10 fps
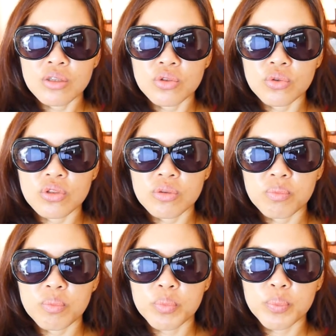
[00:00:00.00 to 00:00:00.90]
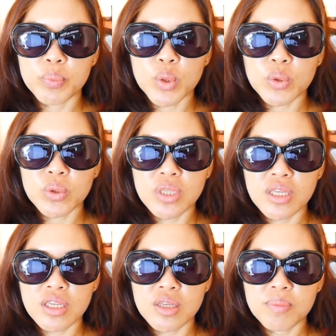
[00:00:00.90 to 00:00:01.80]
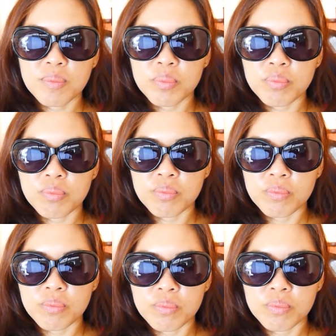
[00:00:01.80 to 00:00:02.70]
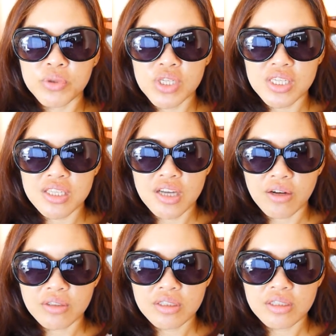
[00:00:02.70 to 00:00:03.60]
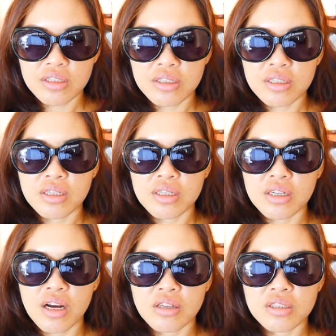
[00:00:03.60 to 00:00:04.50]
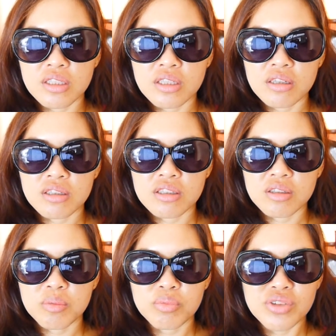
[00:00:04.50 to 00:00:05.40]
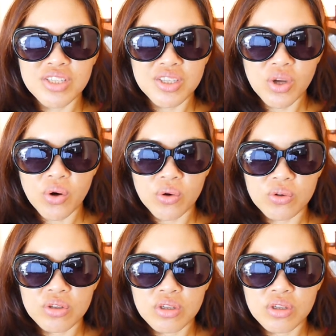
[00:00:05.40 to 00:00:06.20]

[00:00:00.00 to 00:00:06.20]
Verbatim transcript: 就是不第一不洗澡，然后第二不洗头，